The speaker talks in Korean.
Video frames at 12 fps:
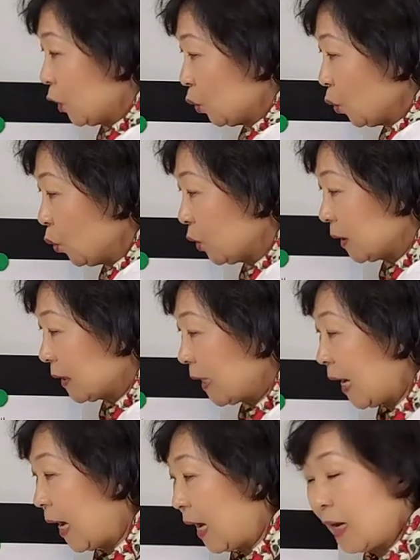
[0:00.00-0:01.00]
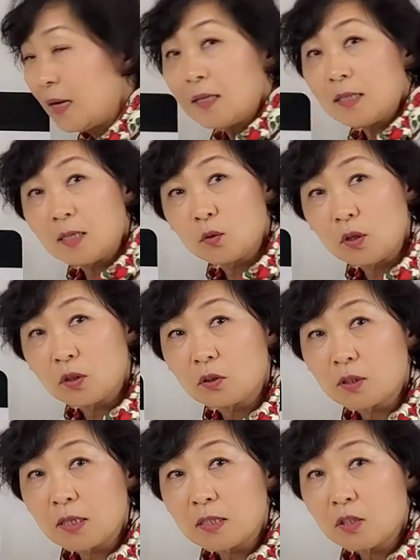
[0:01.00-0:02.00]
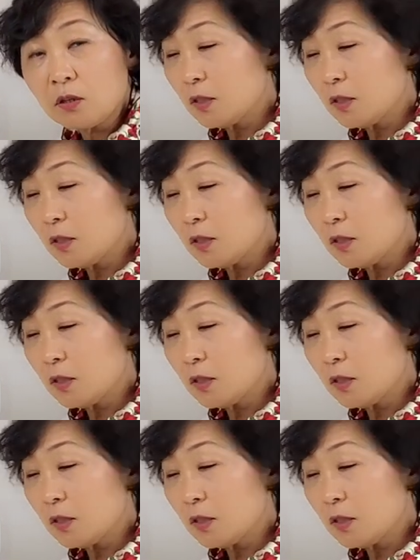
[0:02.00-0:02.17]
노타 이렇게 되는 거겠죠.